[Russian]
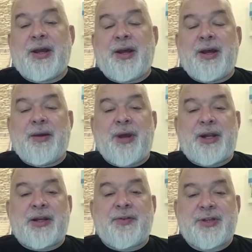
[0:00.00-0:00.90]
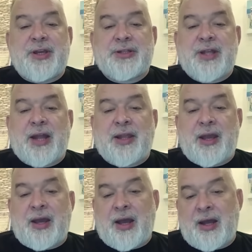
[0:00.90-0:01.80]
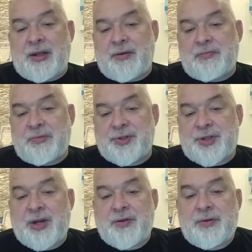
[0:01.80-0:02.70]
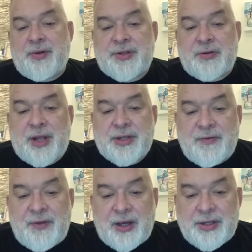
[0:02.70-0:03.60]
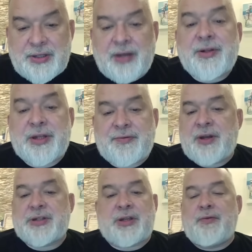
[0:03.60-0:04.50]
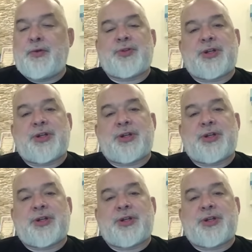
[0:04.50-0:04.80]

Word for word: а, мердоковские издания, а лас вегас Лос а Лас-Вегас Ревью,